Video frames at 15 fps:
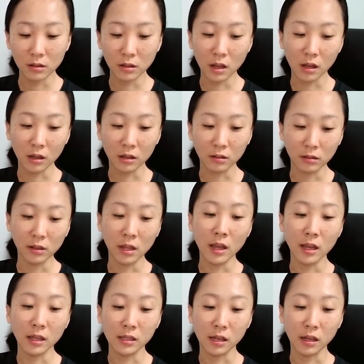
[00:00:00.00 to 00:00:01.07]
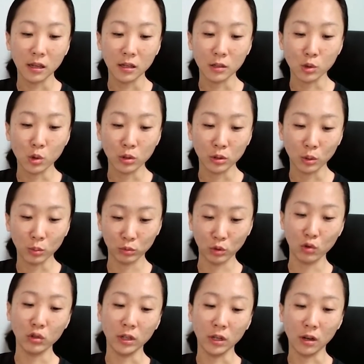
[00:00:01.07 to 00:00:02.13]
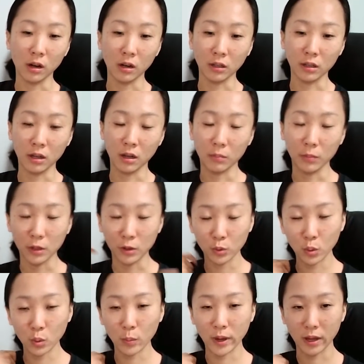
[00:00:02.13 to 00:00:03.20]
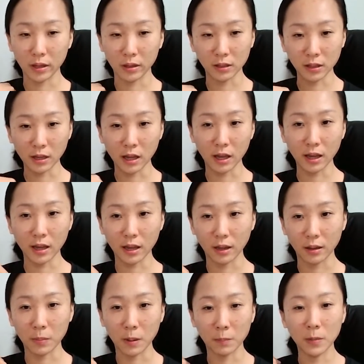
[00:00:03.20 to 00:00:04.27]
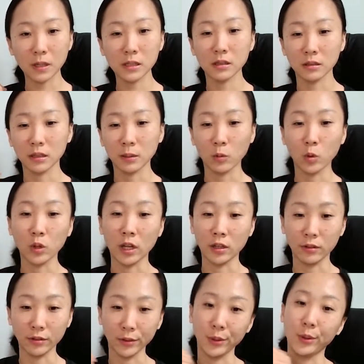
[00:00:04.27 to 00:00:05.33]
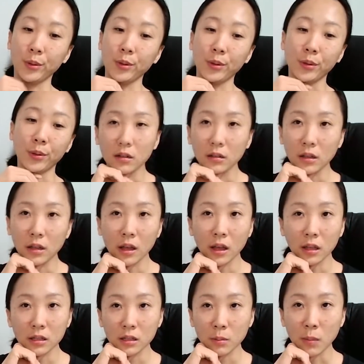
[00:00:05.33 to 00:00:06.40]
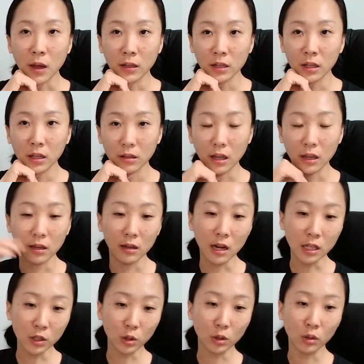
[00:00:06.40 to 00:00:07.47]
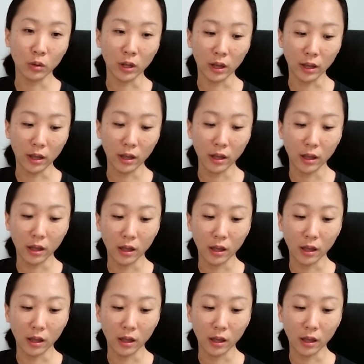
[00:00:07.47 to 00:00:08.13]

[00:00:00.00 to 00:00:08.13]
근데 그때 이제 저는 너무 더우니까 그냥 민소매 티에 반바지를 입고 다녔어요. 근데 이제 많이 얘기를 하셨던 게